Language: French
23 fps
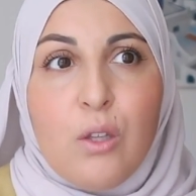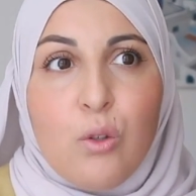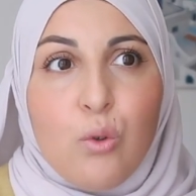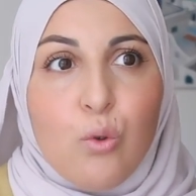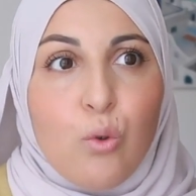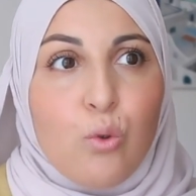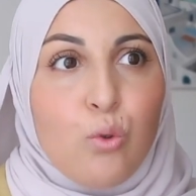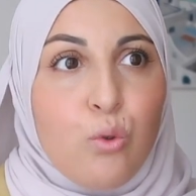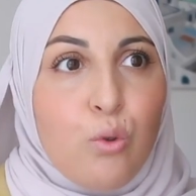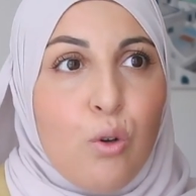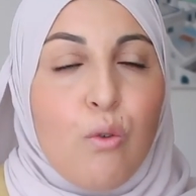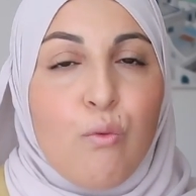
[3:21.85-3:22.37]

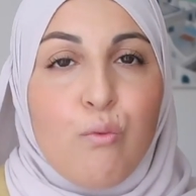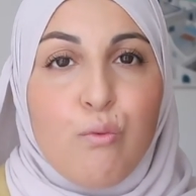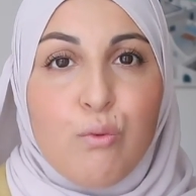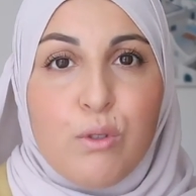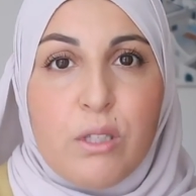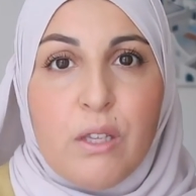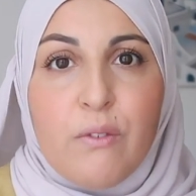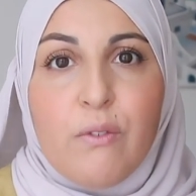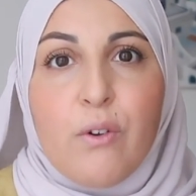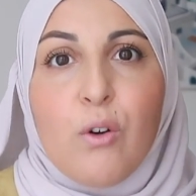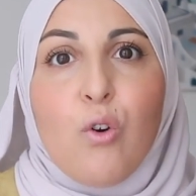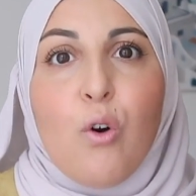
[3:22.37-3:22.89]
Donc non, vous
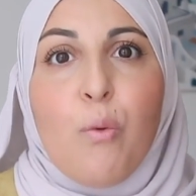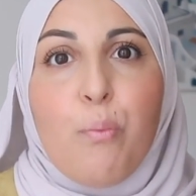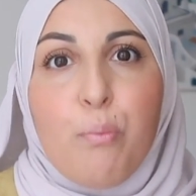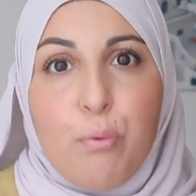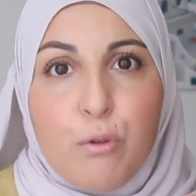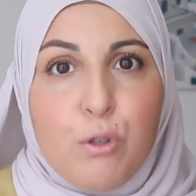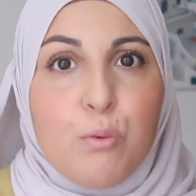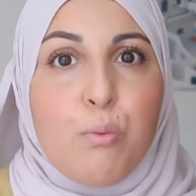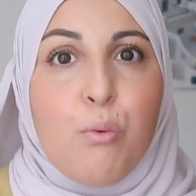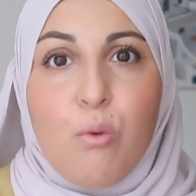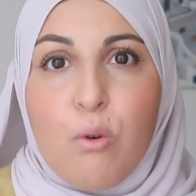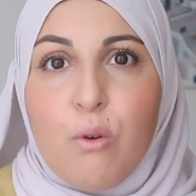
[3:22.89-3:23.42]
savez encore
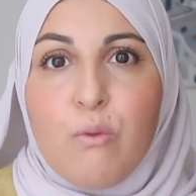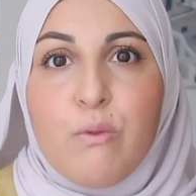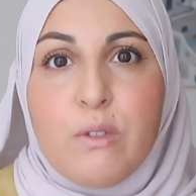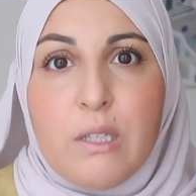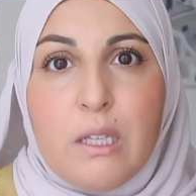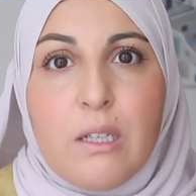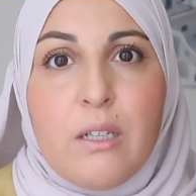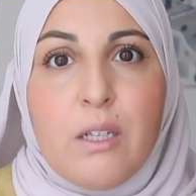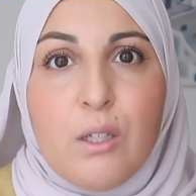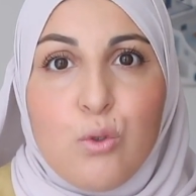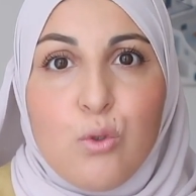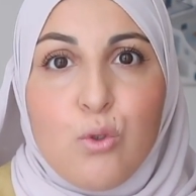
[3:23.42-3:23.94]
plus pourquoi vous
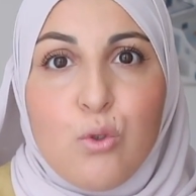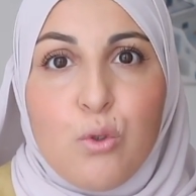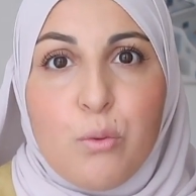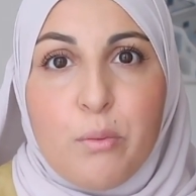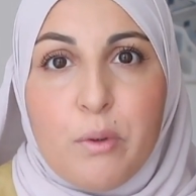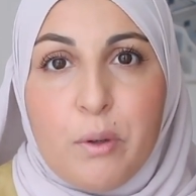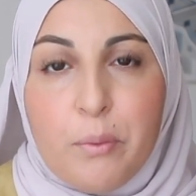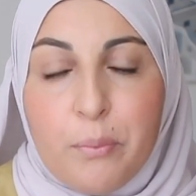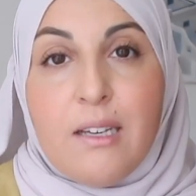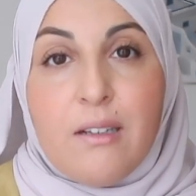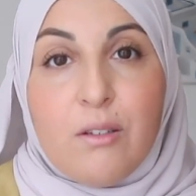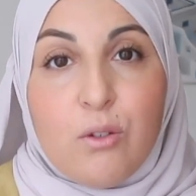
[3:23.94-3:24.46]
êtes là
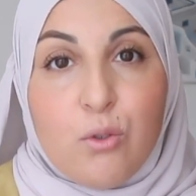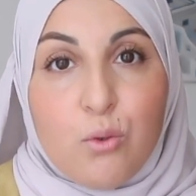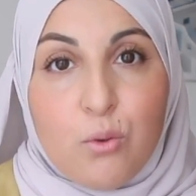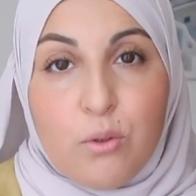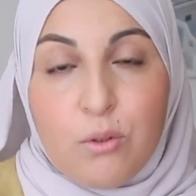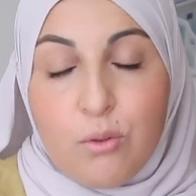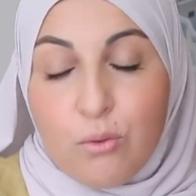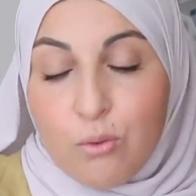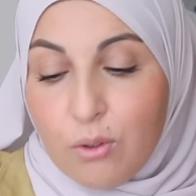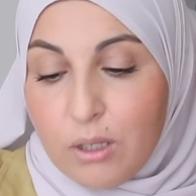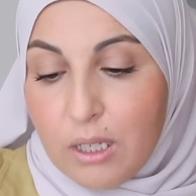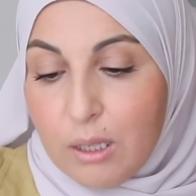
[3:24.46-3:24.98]
justement. Et
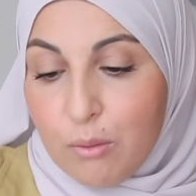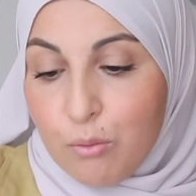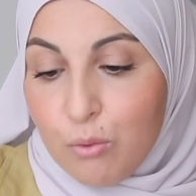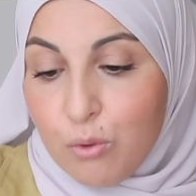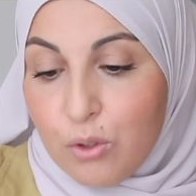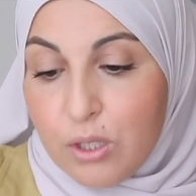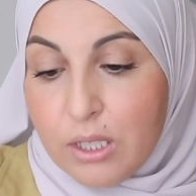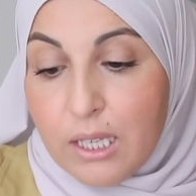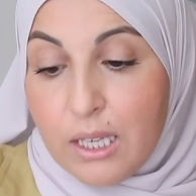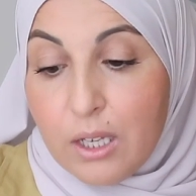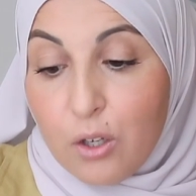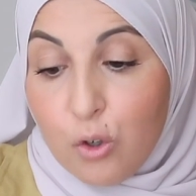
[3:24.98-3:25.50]
ensuite, donc elle me
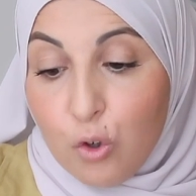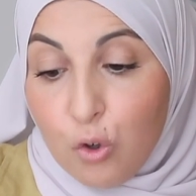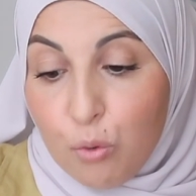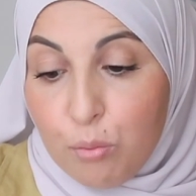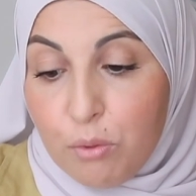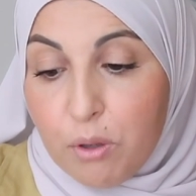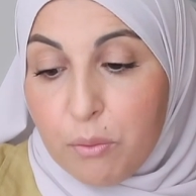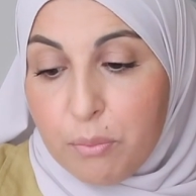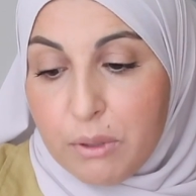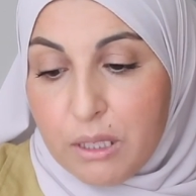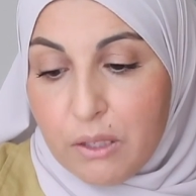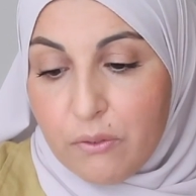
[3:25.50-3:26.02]
dit et
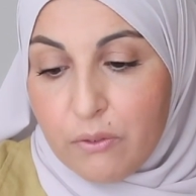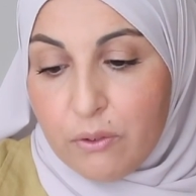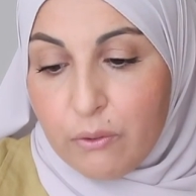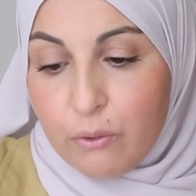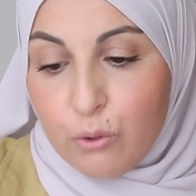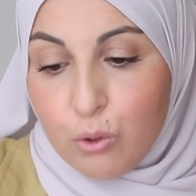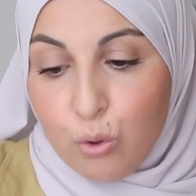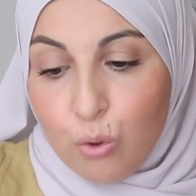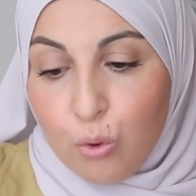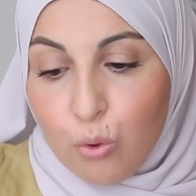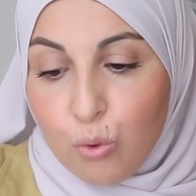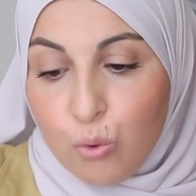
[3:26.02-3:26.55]
comment bien vivre
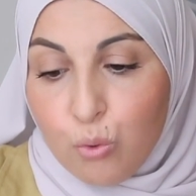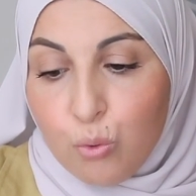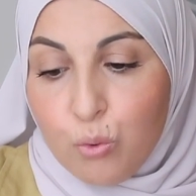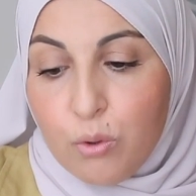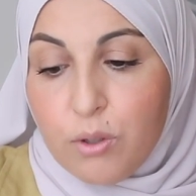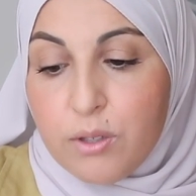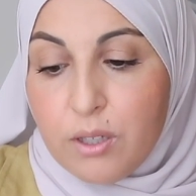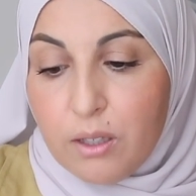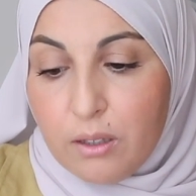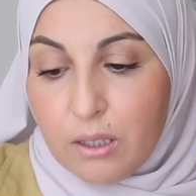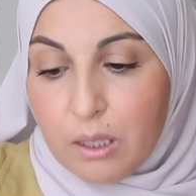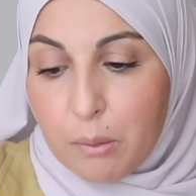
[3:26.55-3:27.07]
son retour
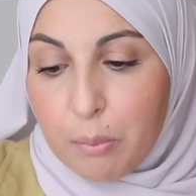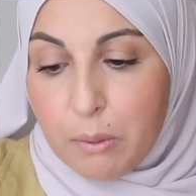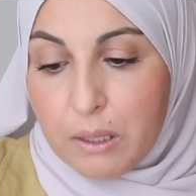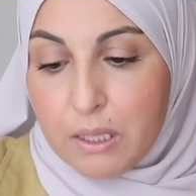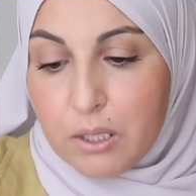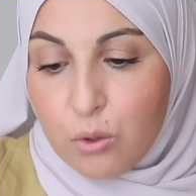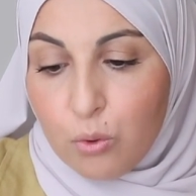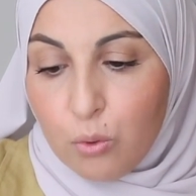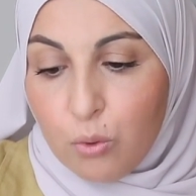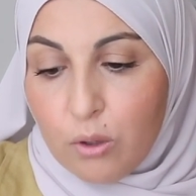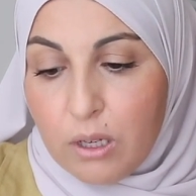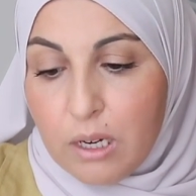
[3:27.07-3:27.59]
sans
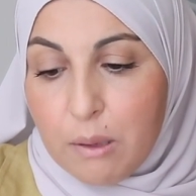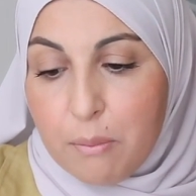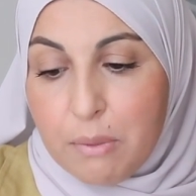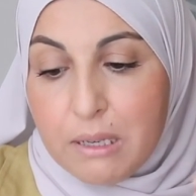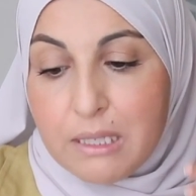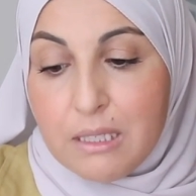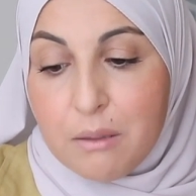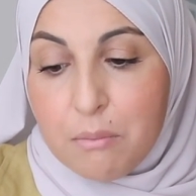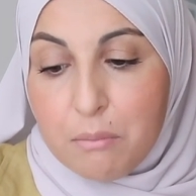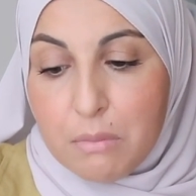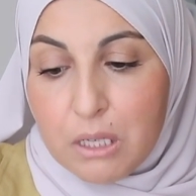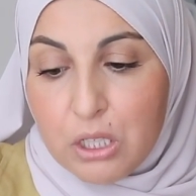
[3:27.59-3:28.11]
dépression. Là-bas
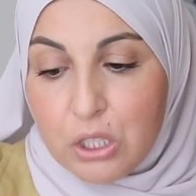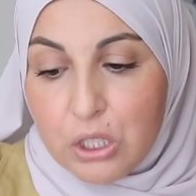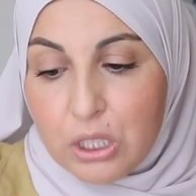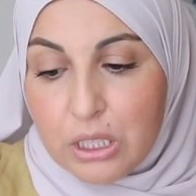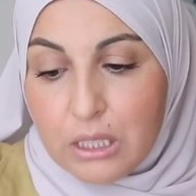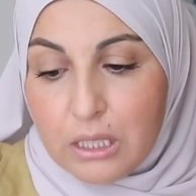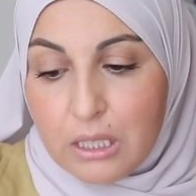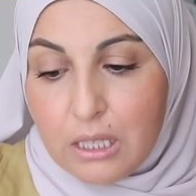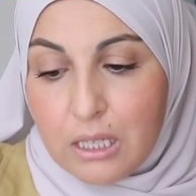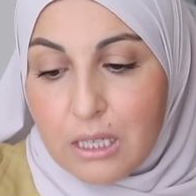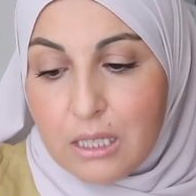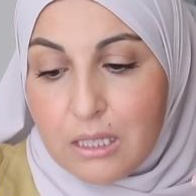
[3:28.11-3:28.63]
c'est
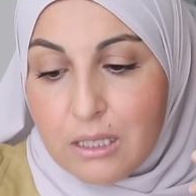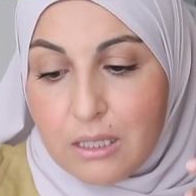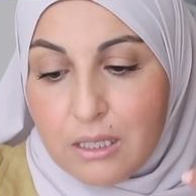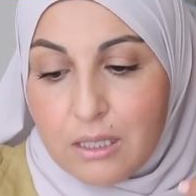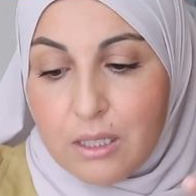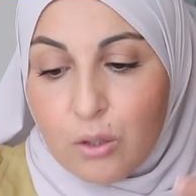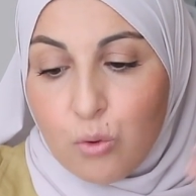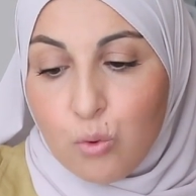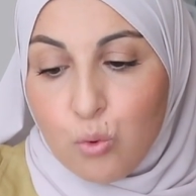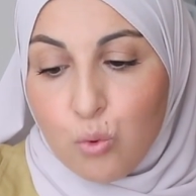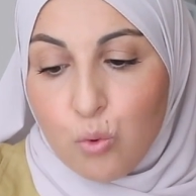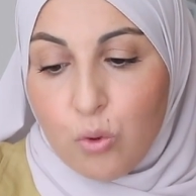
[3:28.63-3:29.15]
magique et ici
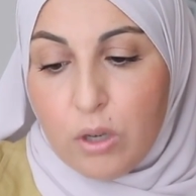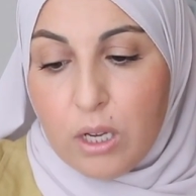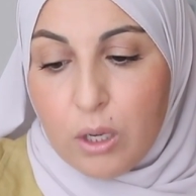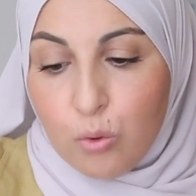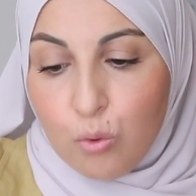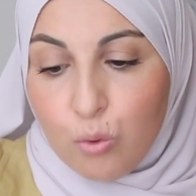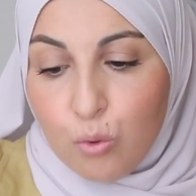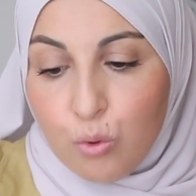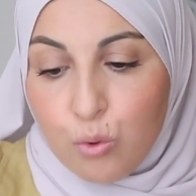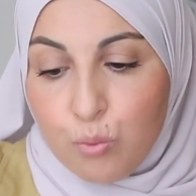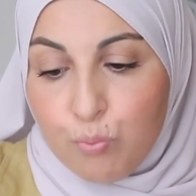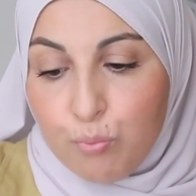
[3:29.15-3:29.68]
c'est toujours la
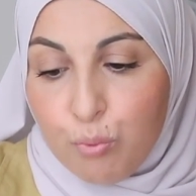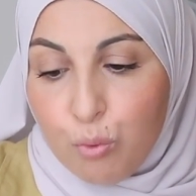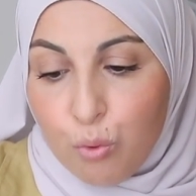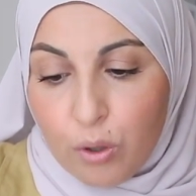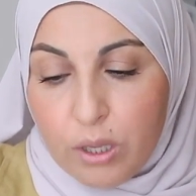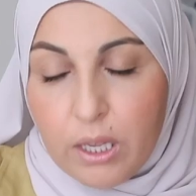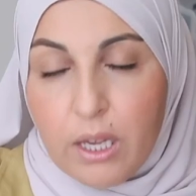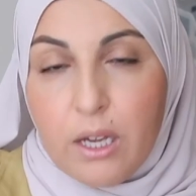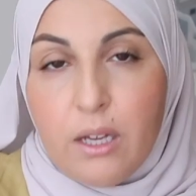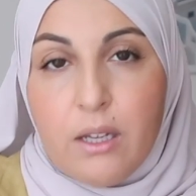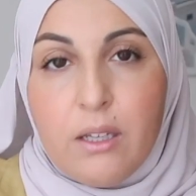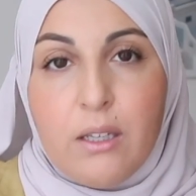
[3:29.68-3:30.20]
course pour
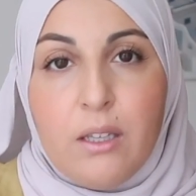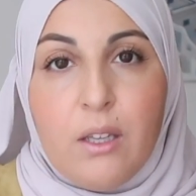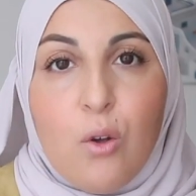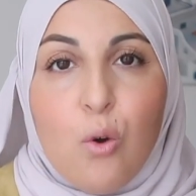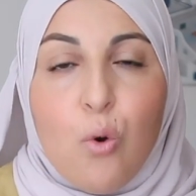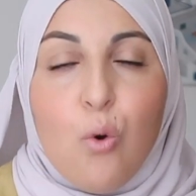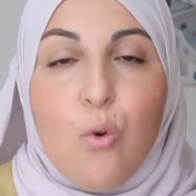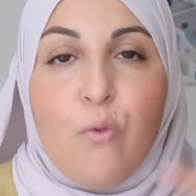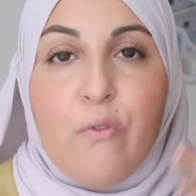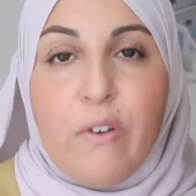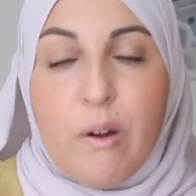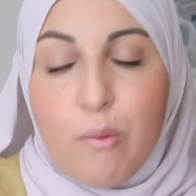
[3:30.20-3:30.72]
rien.
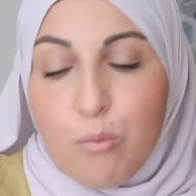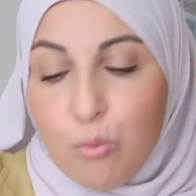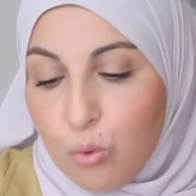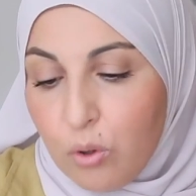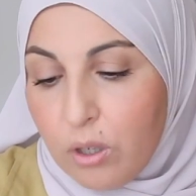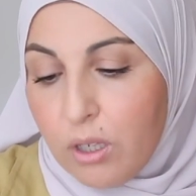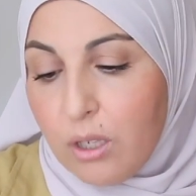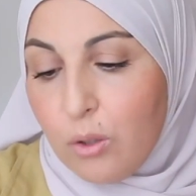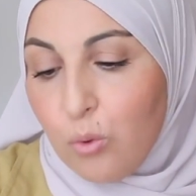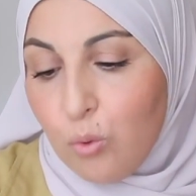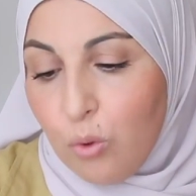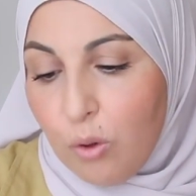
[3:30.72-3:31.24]
On va
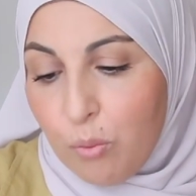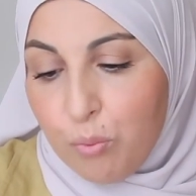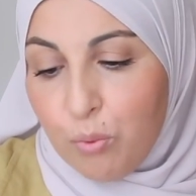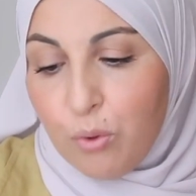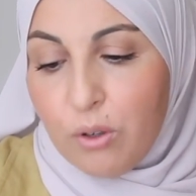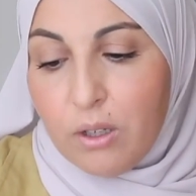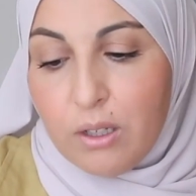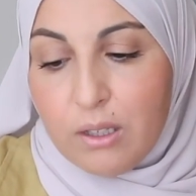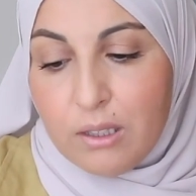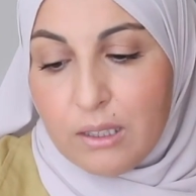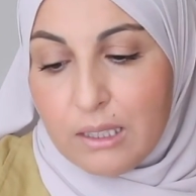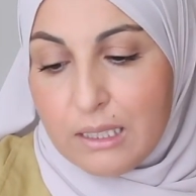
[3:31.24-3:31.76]
mourir, trois
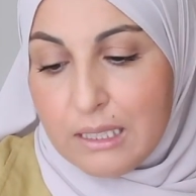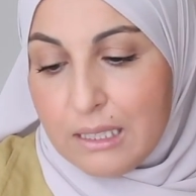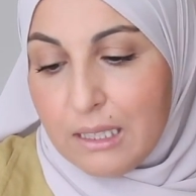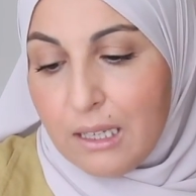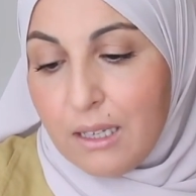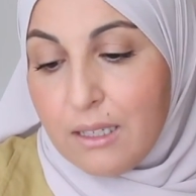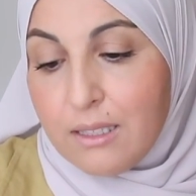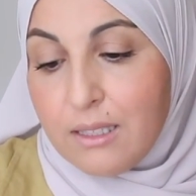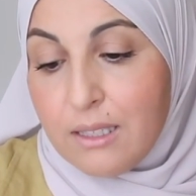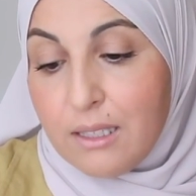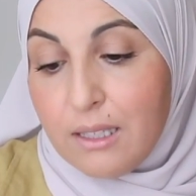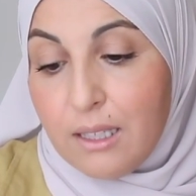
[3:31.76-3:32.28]
points, etc.,
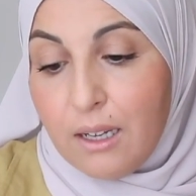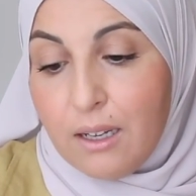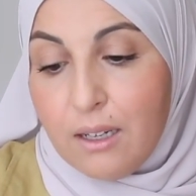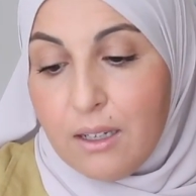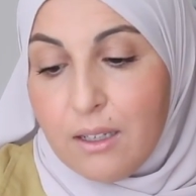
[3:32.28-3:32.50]
etc.